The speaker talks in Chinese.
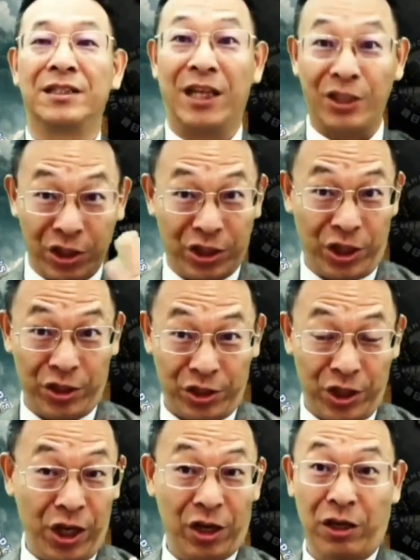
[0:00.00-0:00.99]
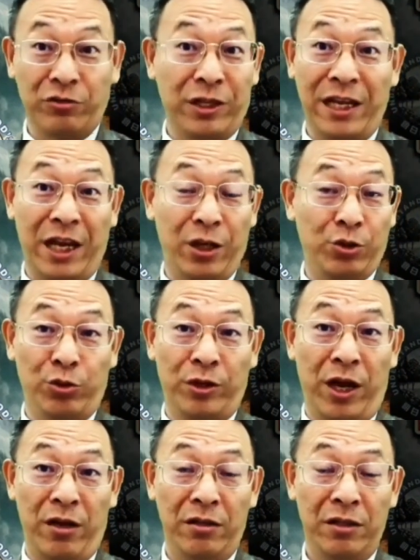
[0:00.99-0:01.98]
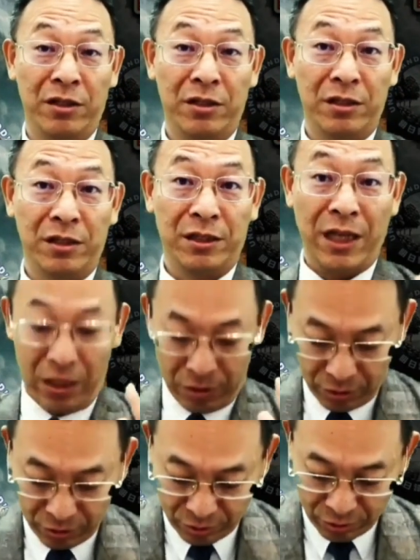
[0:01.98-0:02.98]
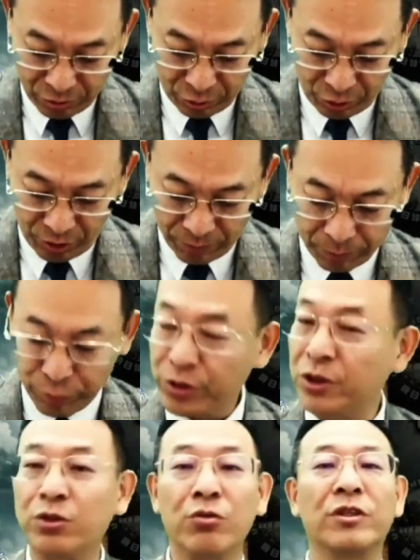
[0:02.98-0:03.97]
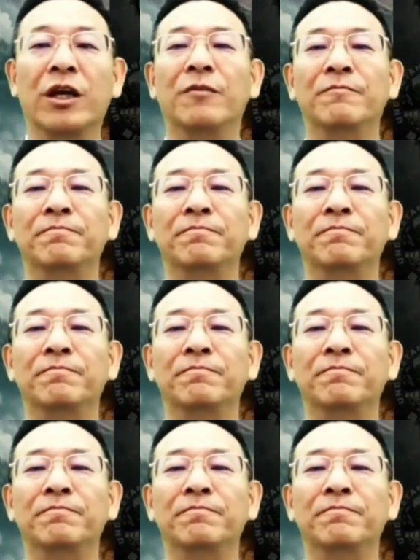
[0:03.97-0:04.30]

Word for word: 但是这今天要告诉大家很重要，但却不是宗教。